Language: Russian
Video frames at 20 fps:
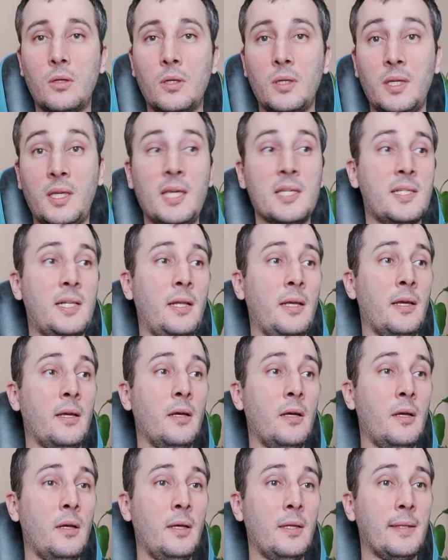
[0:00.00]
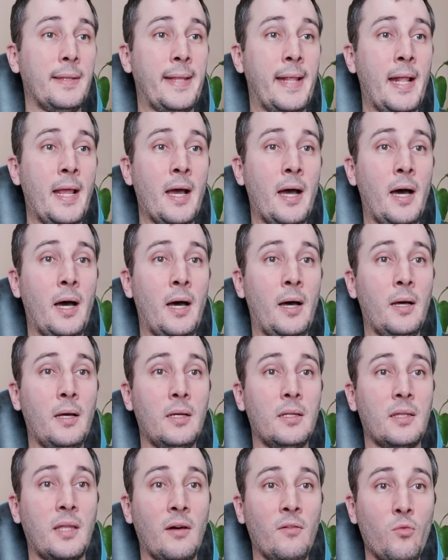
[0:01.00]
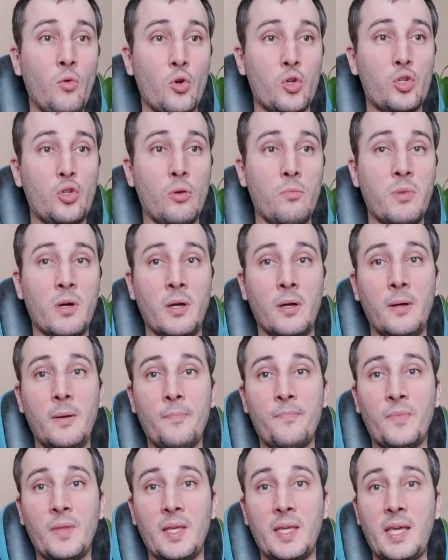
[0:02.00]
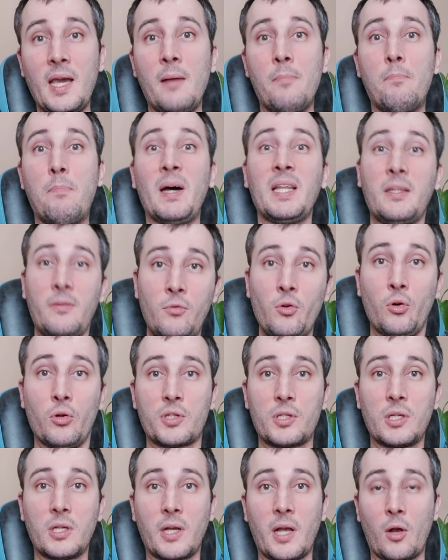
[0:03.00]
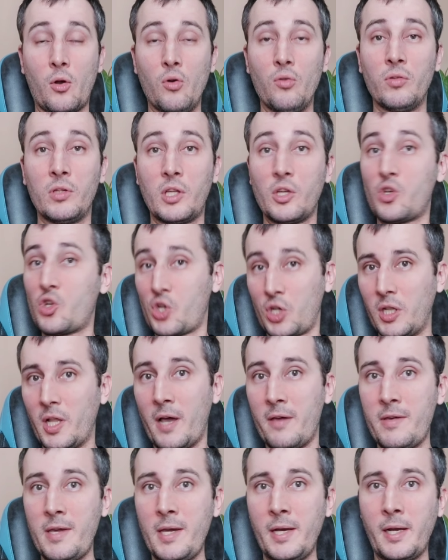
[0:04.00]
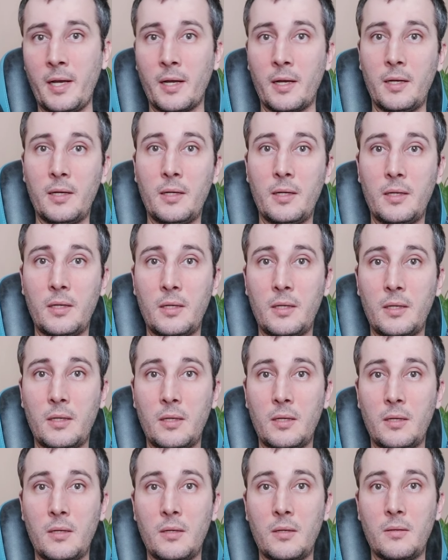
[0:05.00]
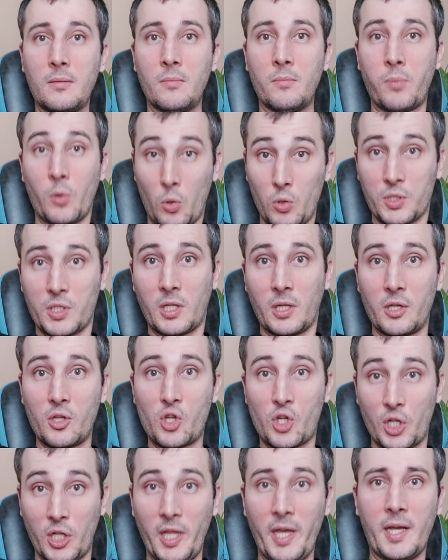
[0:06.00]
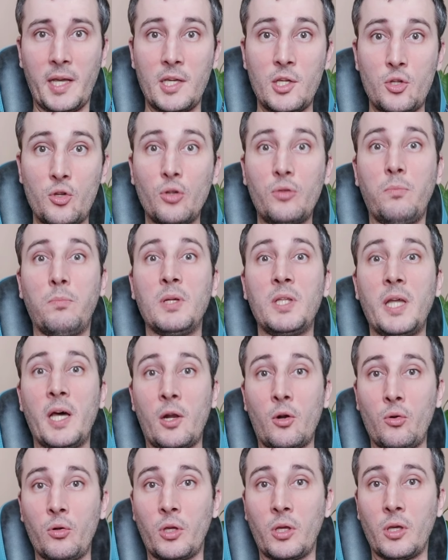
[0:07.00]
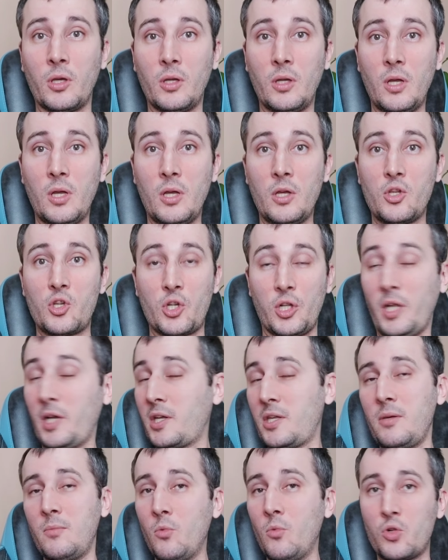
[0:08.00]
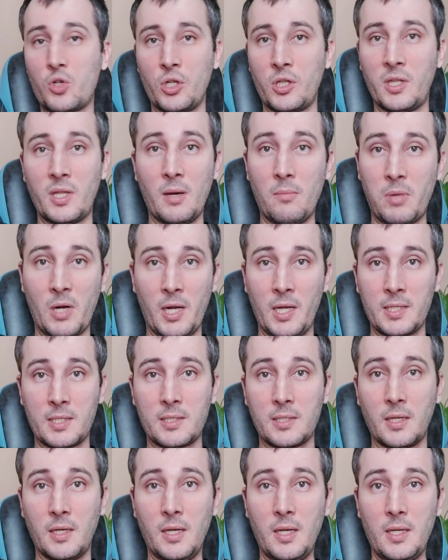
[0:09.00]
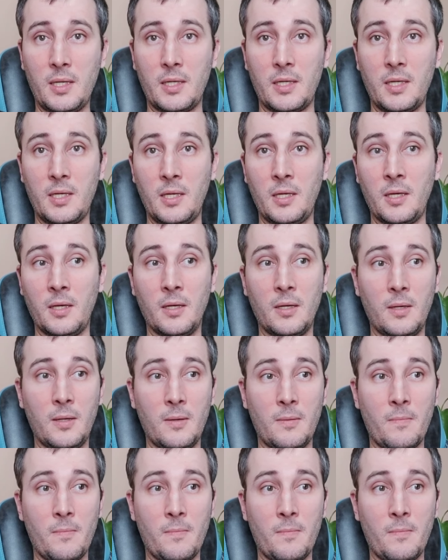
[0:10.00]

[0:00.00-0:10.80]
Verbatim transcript: если для того, чтобы я подвез какого-то человека, Просто человек идет по дороге. Человек не может добраться. И